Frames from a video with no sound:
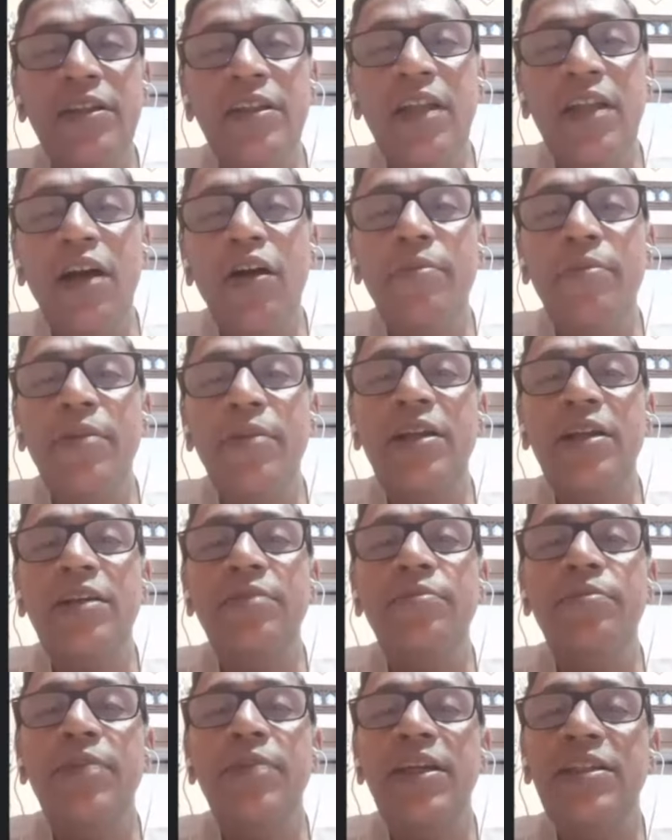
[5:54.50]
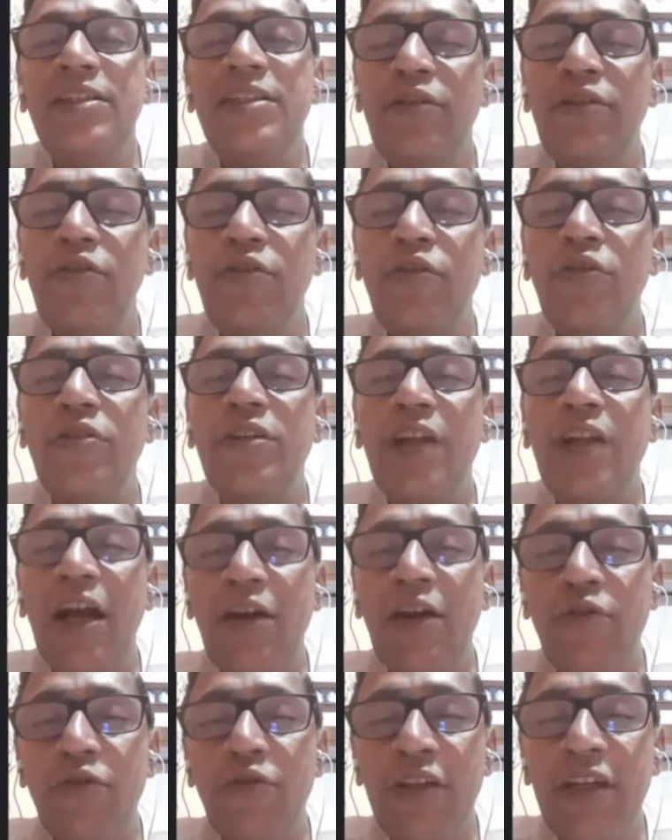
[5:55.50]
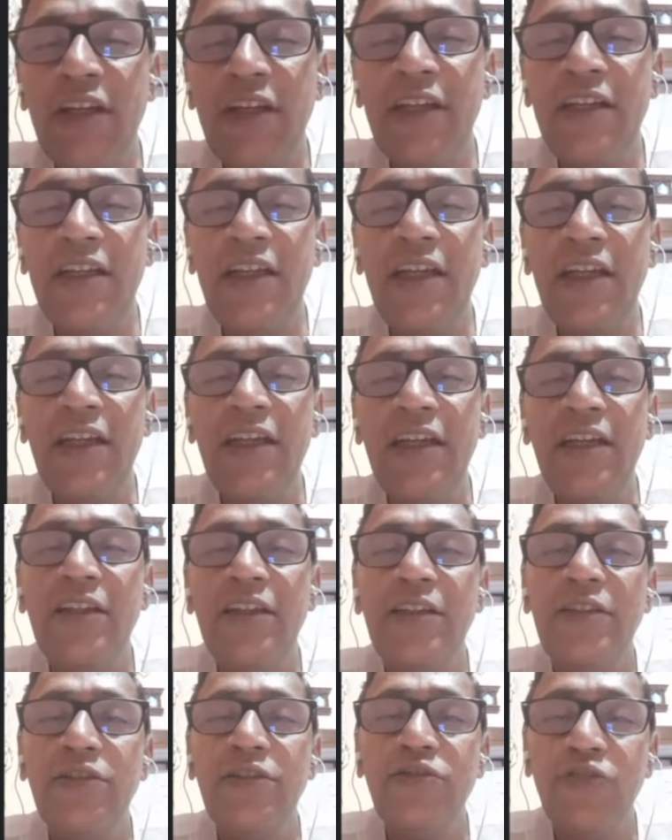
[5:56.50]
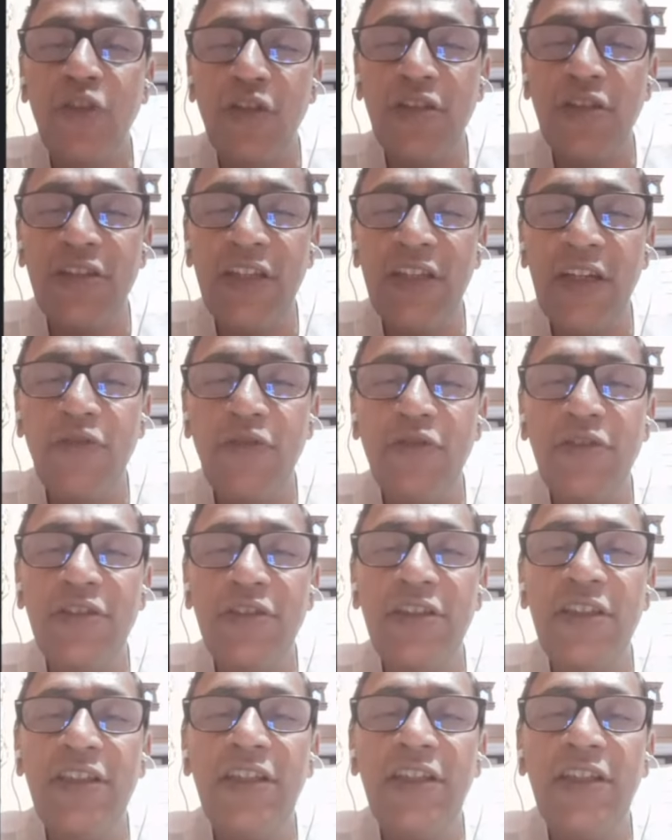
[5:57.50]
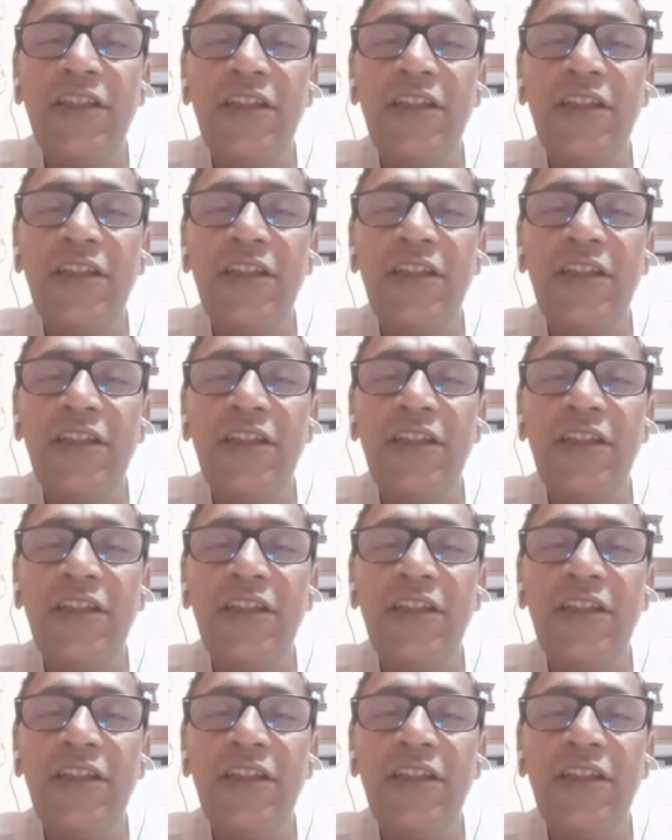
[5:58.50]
তাও আমরা বেশি লোক ঠাকুরকে নিয়ে চর্চা করছি